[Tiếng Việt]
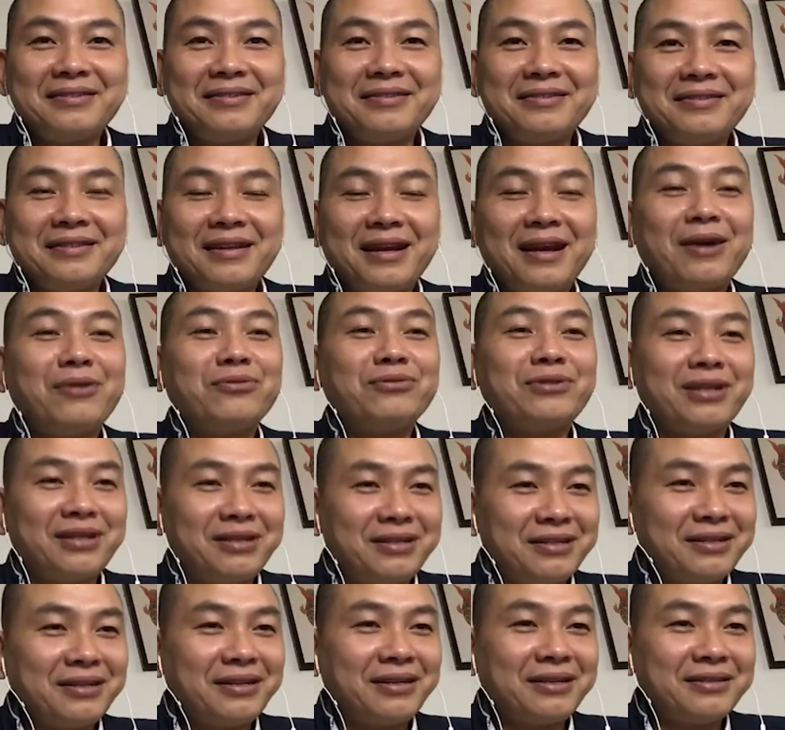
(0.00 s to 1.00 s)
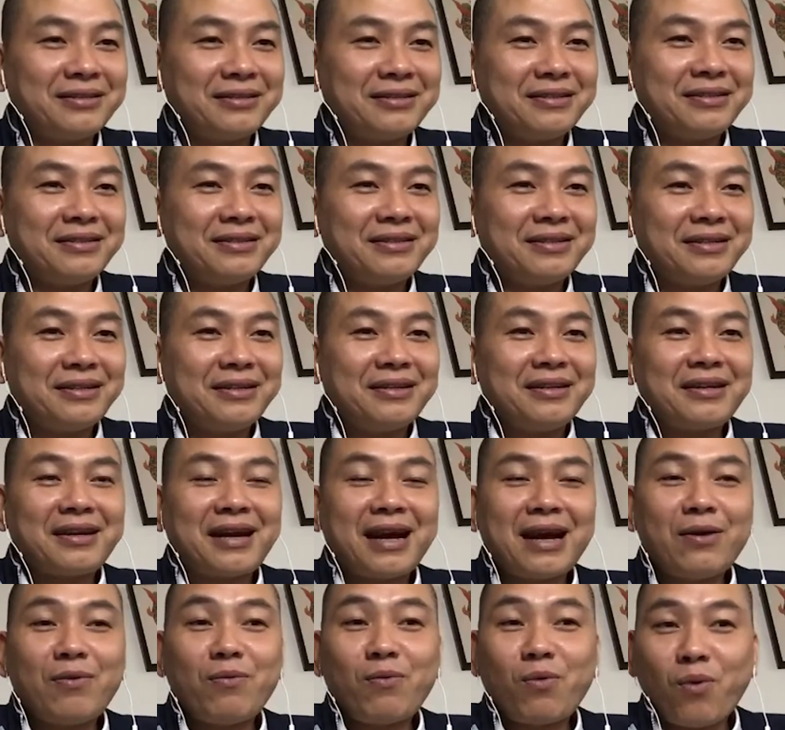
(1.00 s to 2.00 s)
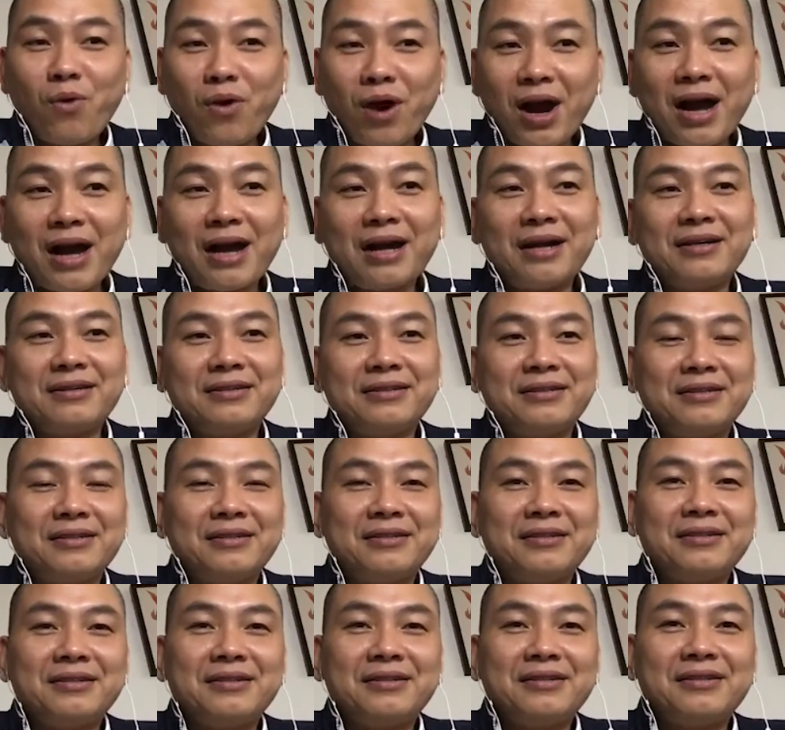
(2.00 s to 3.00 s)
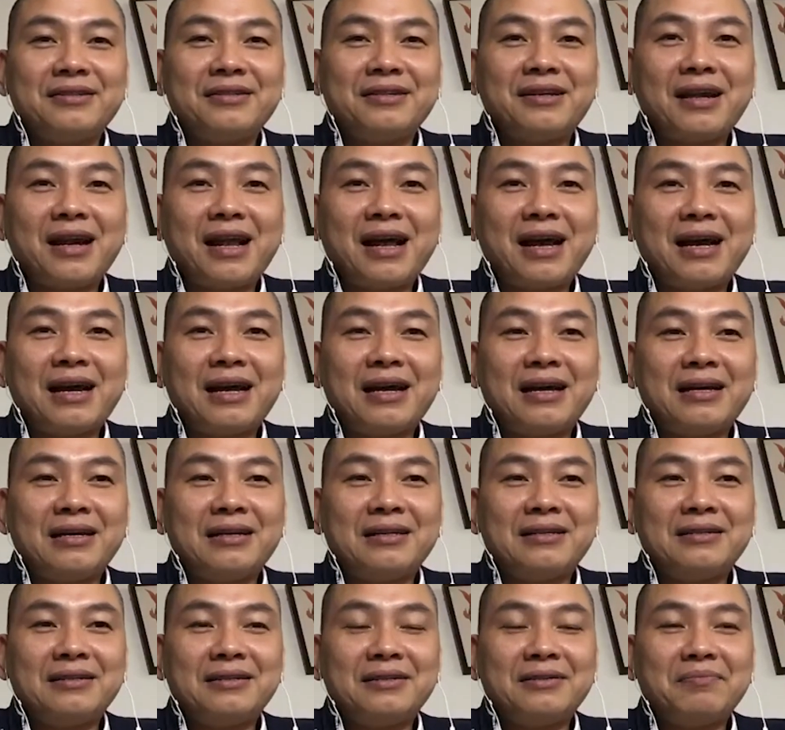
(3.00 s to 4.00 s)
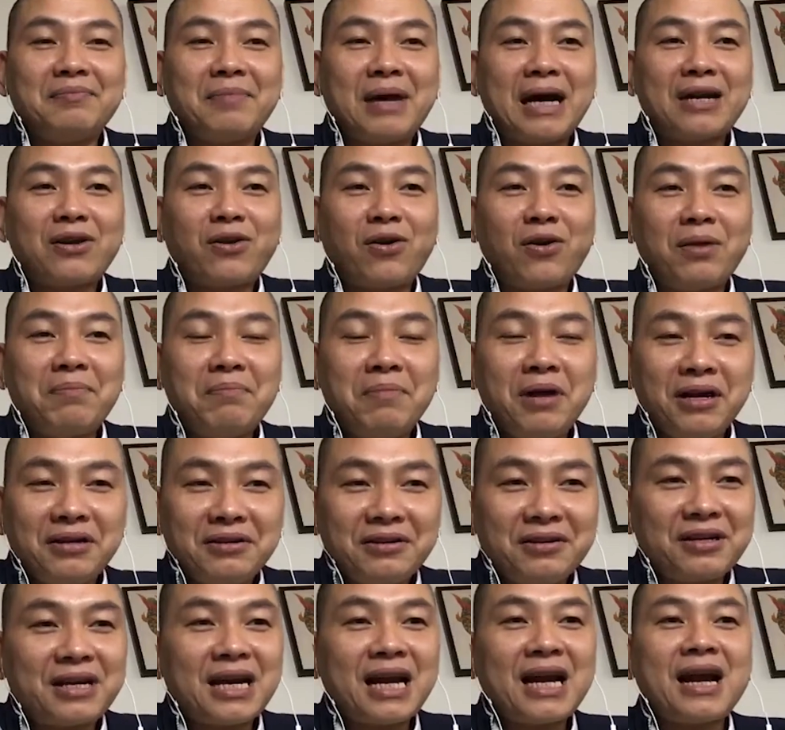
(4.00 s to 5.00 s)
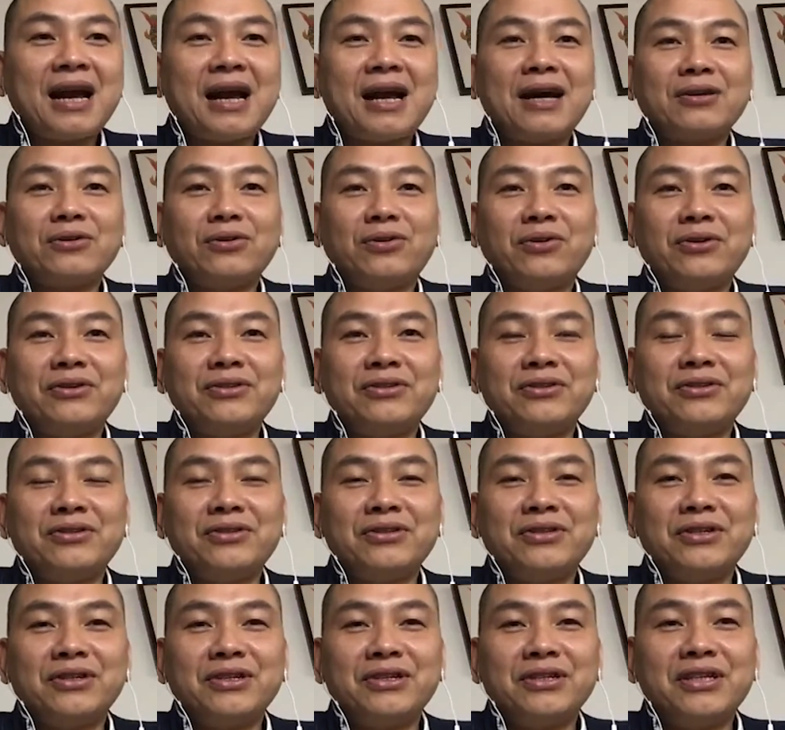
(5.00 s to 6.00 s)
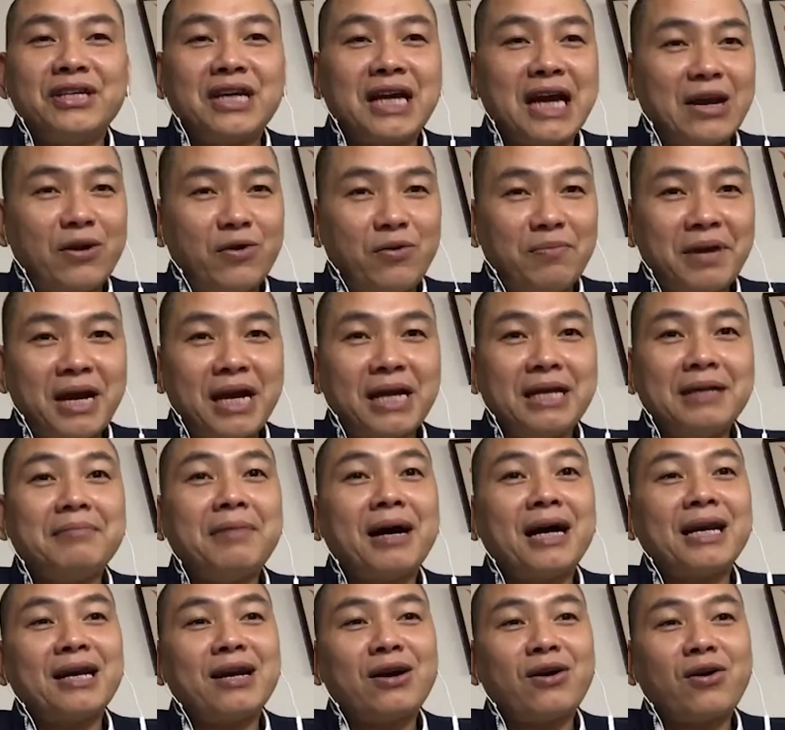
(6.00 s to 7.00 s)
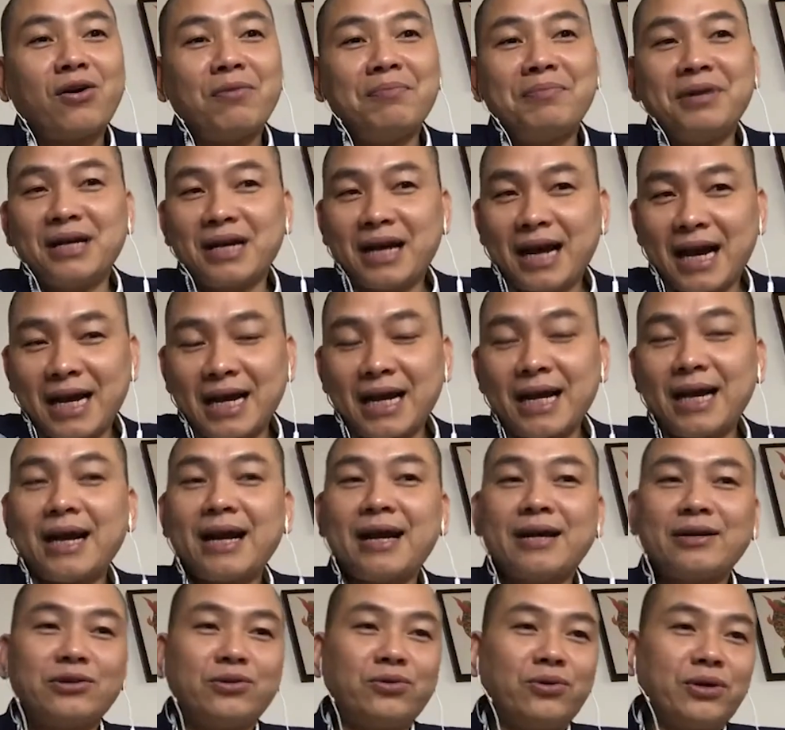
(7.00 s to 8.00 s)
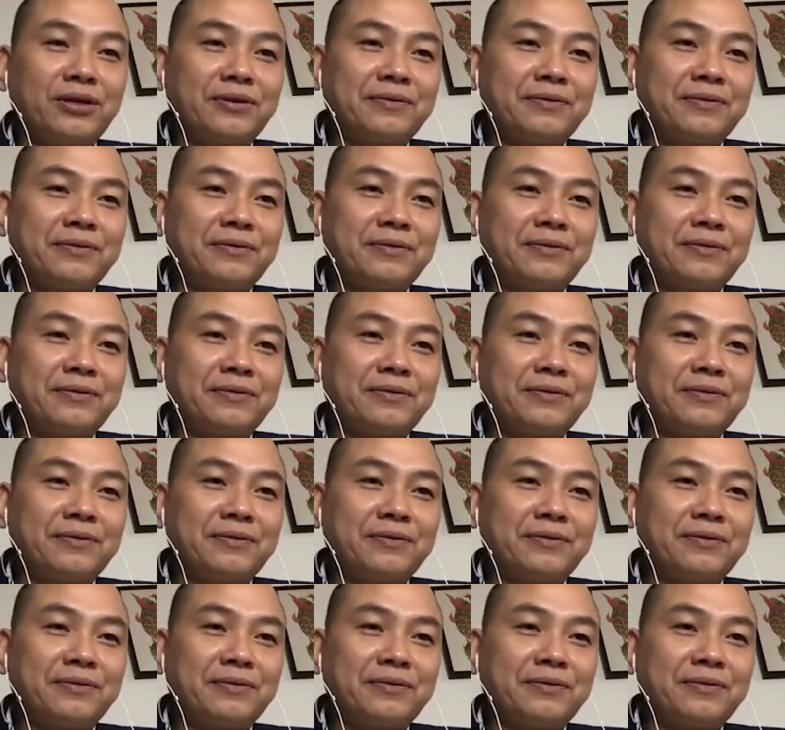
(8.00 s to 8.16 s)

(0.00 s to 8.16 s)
Thành công chân lý đấy. Ngày hôm qua là bạn có mười người khách hàng thôi, thì ngày hôm nay bạn đã có mười hai khách hàng ruột.